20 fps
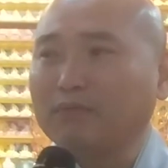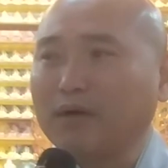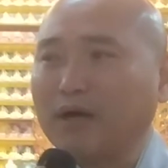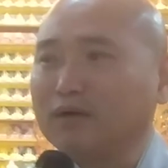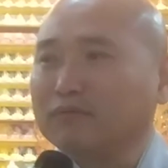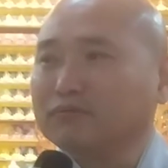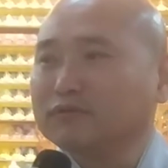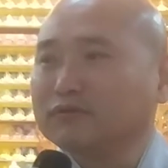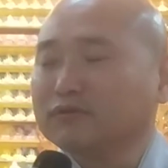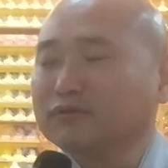
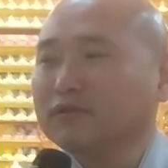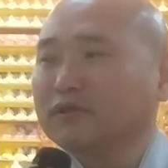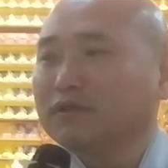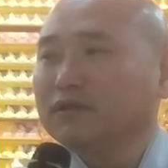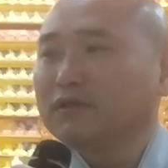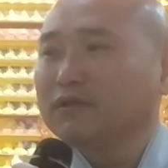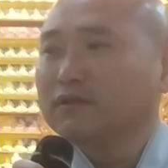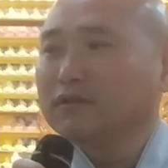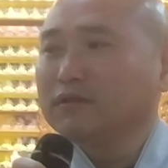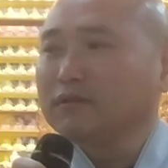마음은
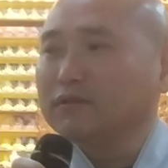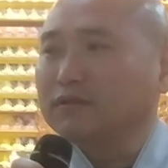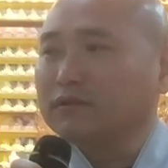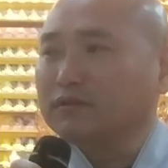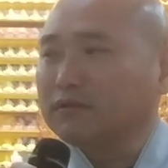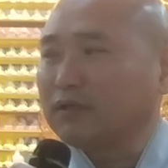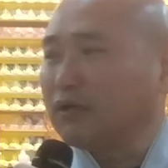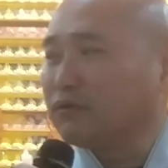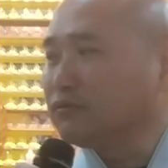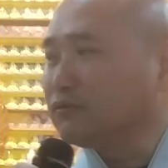
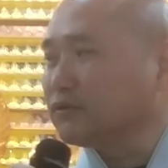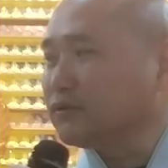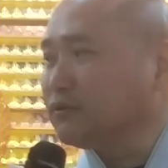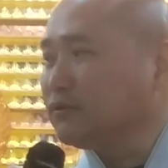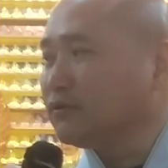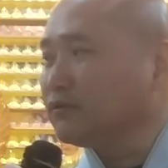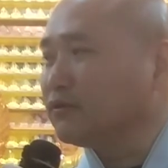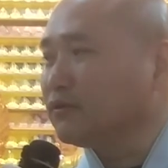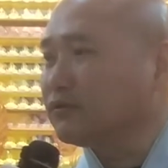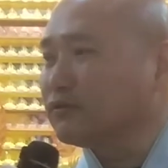예, 계속
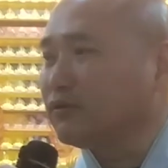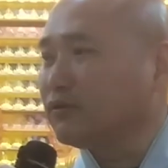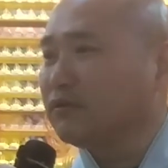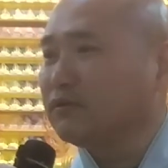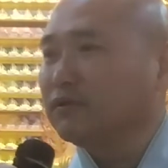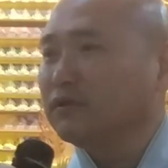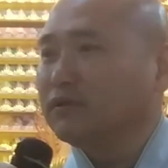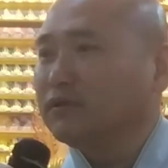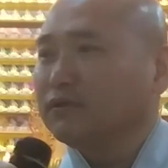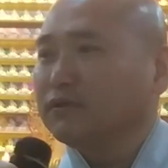
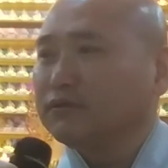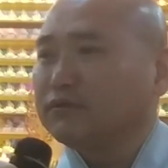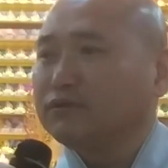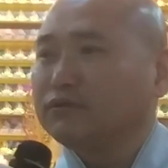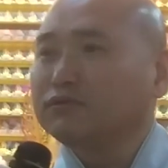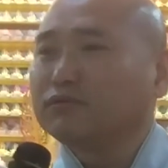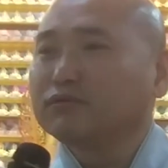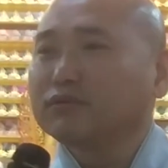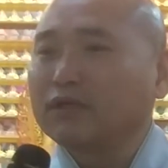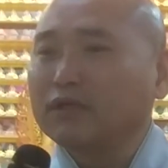이어져서
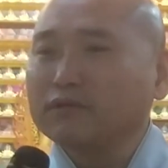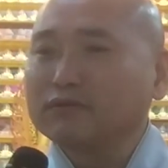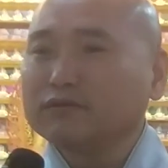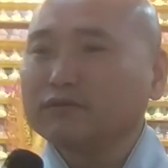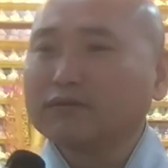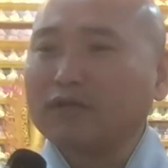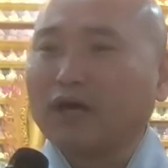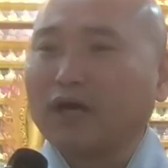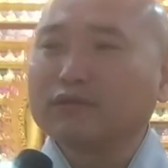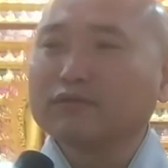지옥에
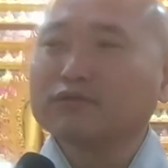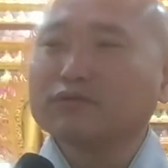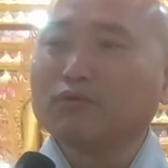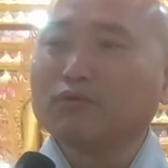있는 다른